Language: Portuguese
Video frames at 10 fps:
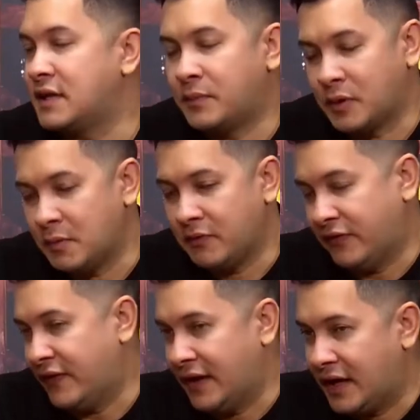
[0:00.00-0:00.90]
sem problema,
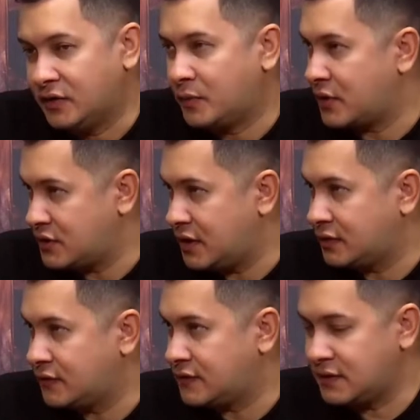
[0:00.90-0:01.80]
falar do
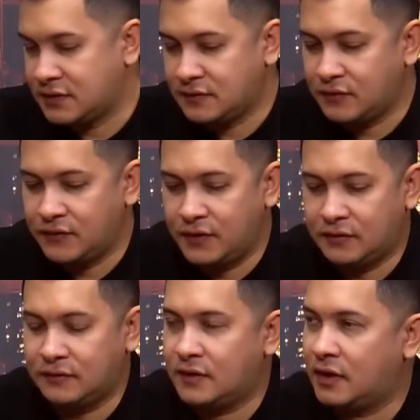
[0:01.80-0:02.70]
projeto que vocês
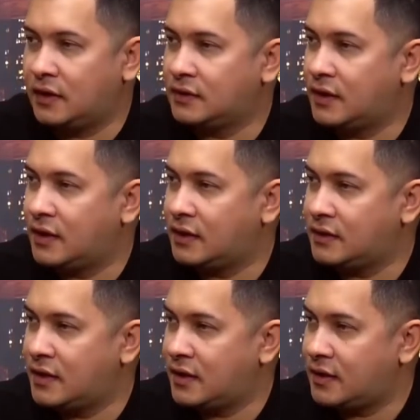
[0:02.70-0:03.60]
desenvolveram da, da,
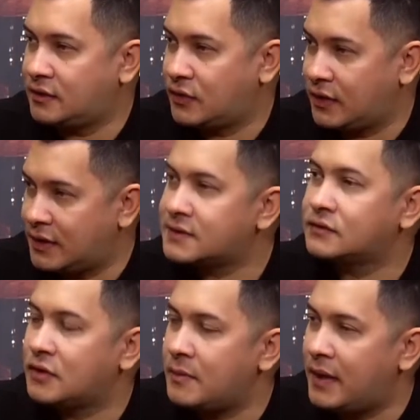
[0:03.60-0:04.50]
da drogaria
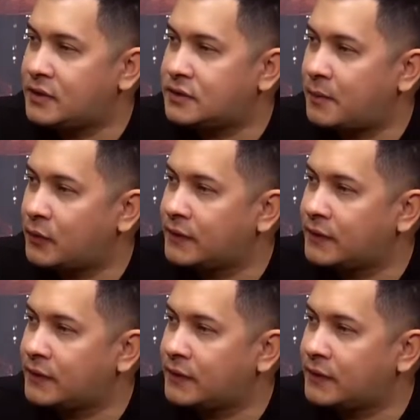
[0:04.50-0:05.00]
Santo Remédio na